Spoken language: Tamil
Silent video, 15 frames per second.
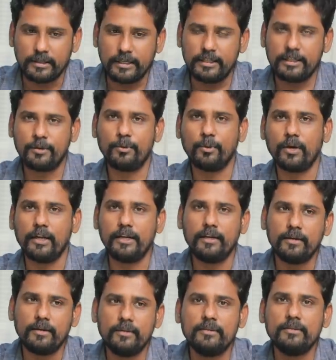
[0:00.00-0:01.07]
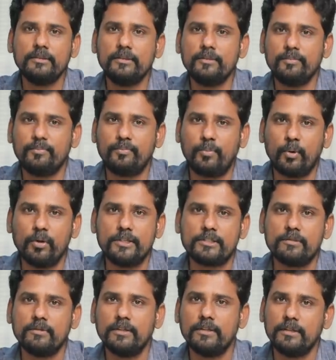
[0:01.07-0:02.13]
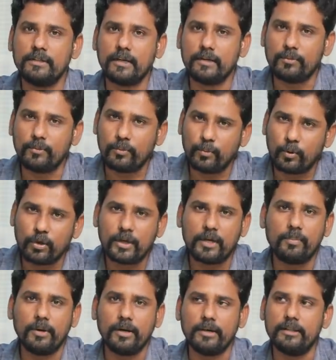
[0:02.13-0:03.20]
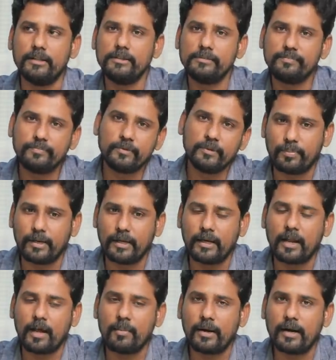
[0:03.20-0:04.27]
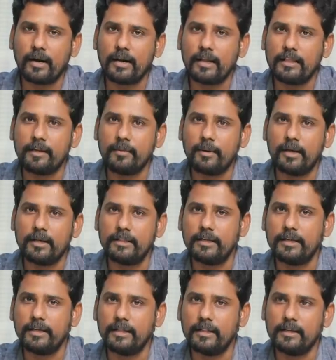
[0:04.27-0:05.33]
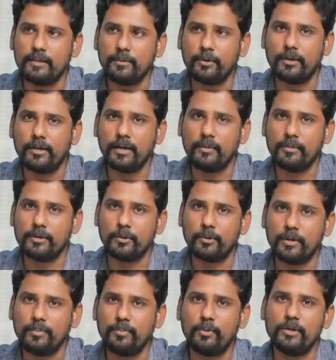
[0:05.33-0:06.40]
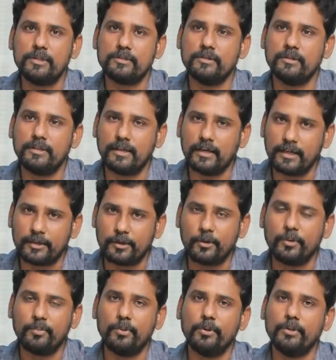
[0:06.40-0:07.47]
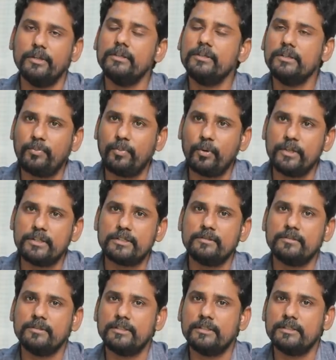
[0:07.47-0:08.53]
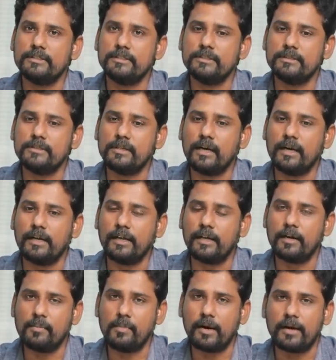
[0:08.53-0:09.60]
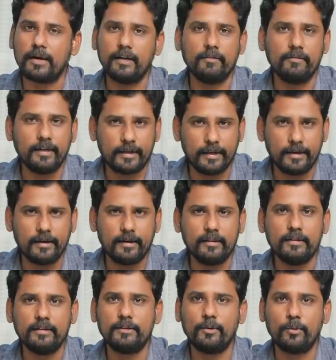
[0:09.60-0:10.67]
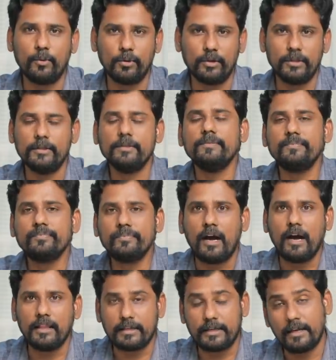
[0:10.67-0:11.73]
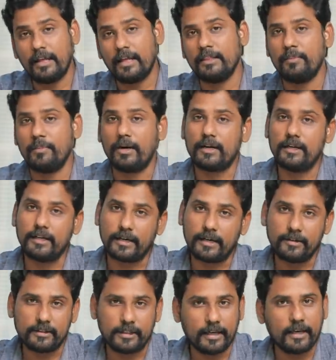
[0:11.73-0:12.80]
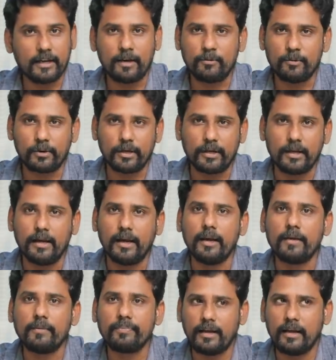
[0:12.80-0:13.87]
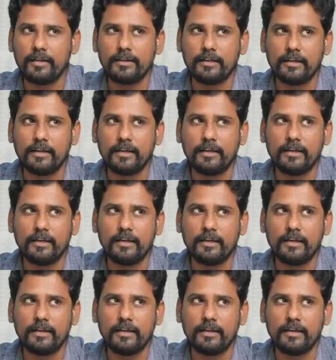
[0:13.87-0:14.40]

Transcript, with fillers: எதிர்குரலை போலீஸ் வந்து ஒடுக்க பார்க்குது பிற கிராமங்களில் அதிகமாக தெரியாத ஒரு கிராமத்துக்குள்ளே போலீஸ் வந்து கலெக்டரோடு போகுது போலீஸ் வந்து அங்கே இருக்கிற மக்களை வேட்டையாடுது கொள்ளுது அதுக்கு அந்த மக்கள் ஏற்கனவே தயாராகவும் இருக்கிறாங்க இதில்